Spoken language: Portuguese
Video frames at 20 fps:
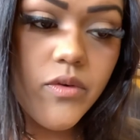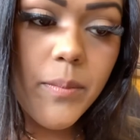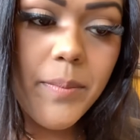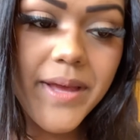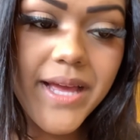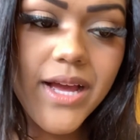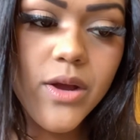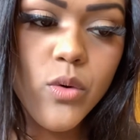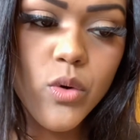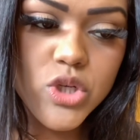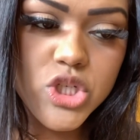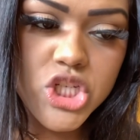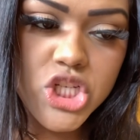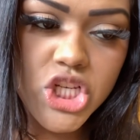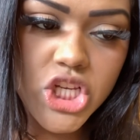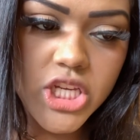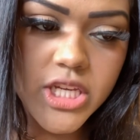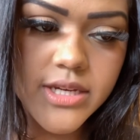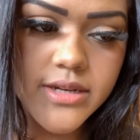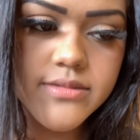Eu vou pegar
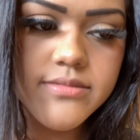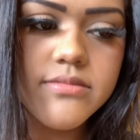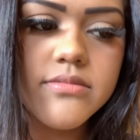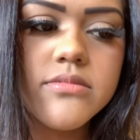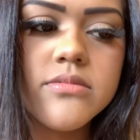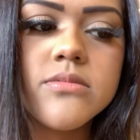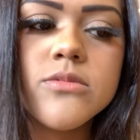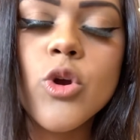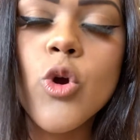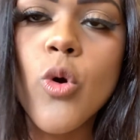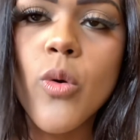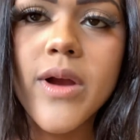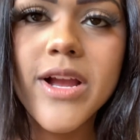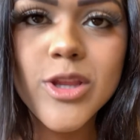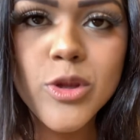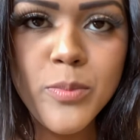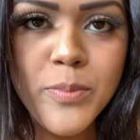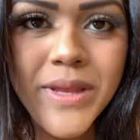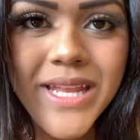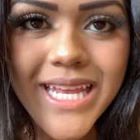coxinha com
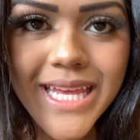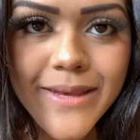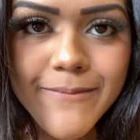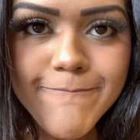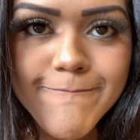catupiry.